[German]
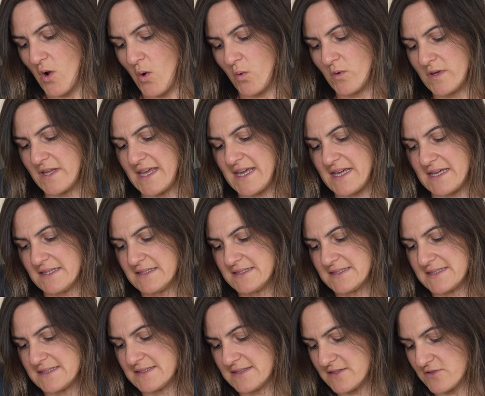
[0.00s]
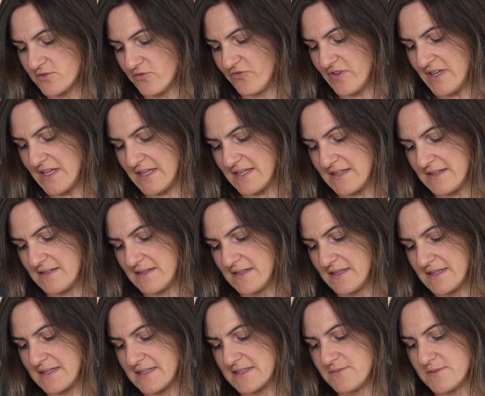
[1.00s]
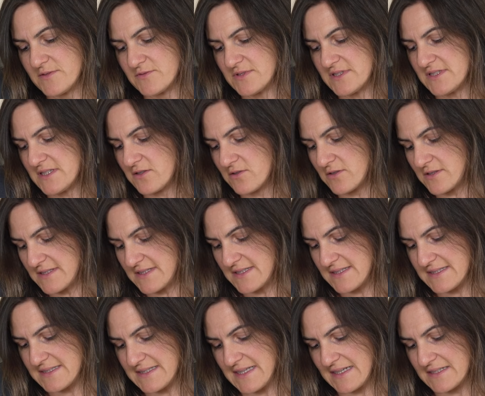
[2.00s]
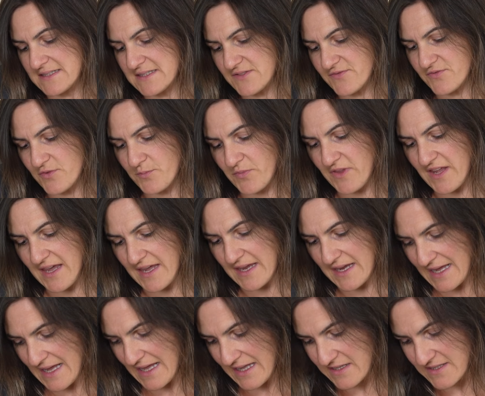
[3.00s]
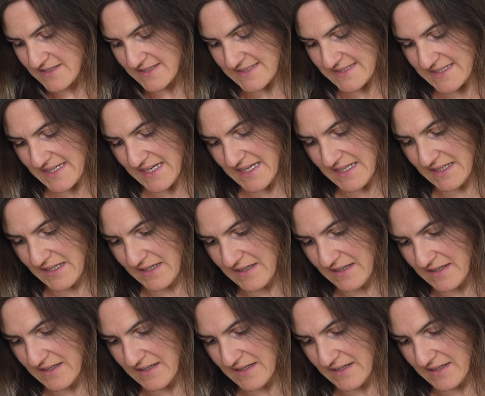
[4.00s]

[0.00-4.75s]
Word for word: Und jetzt ist nur wichtig, dass wir uns die Konsistenz vom Teig ansehen.